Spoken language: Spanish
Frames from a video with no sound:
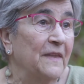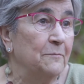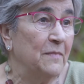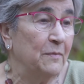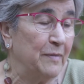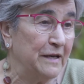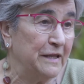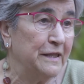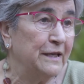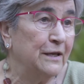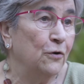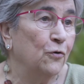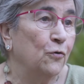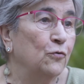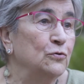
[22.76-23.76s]
Me parece que
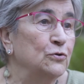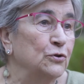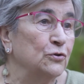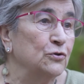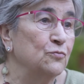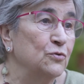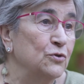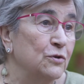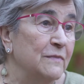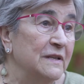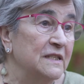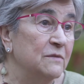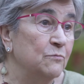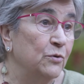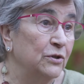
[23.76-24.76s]
lo justo es mucho
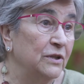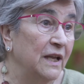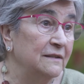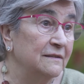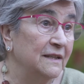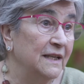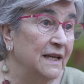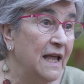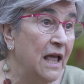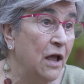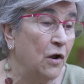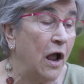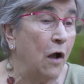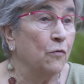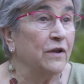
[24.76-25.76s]
más importante,
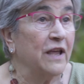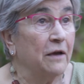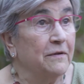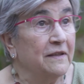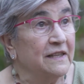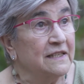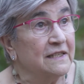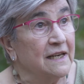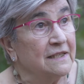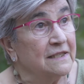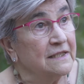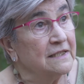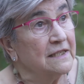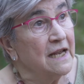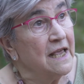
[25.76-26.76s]
aunque a veces
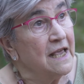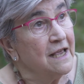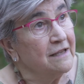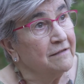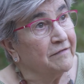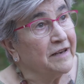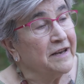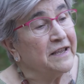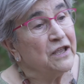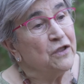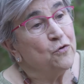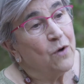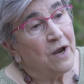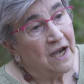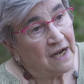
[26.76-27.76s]
las
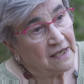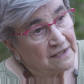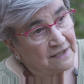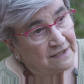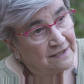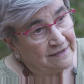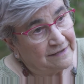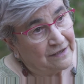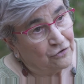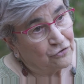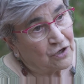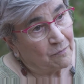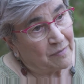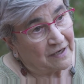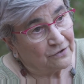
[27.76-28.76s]
triquiñuelas de
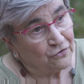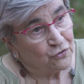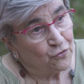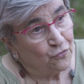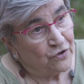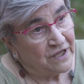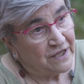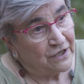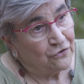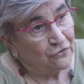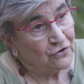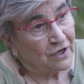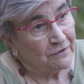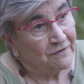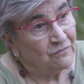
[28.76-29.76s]
los aparatos
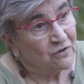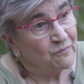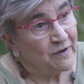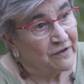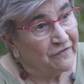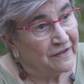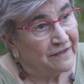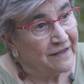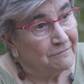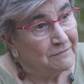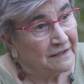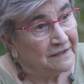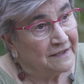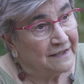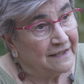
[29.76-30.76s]
jurídicos sabemos
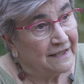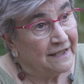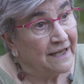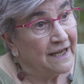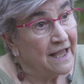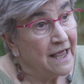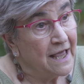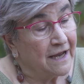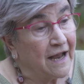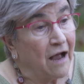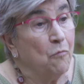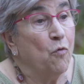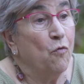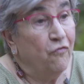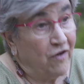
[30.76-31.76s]
perfectamente que
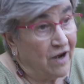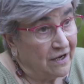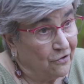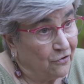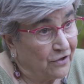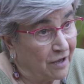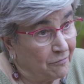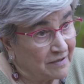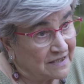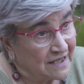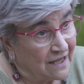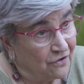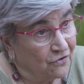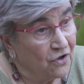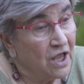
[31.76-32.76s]
camuflan lo que ha
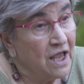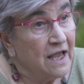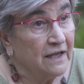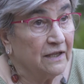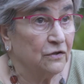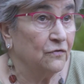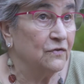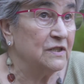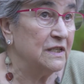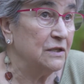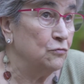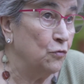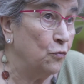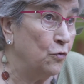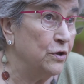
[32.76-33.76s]
pasado. Entonces,
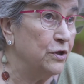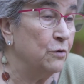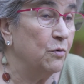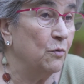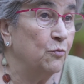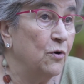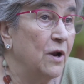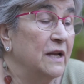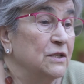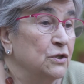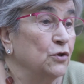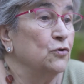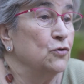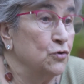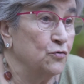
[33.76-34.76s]
en un juicio popular
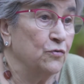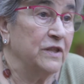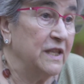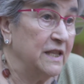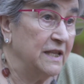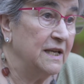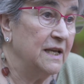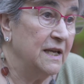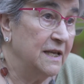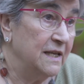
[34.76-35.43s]
esto no sucede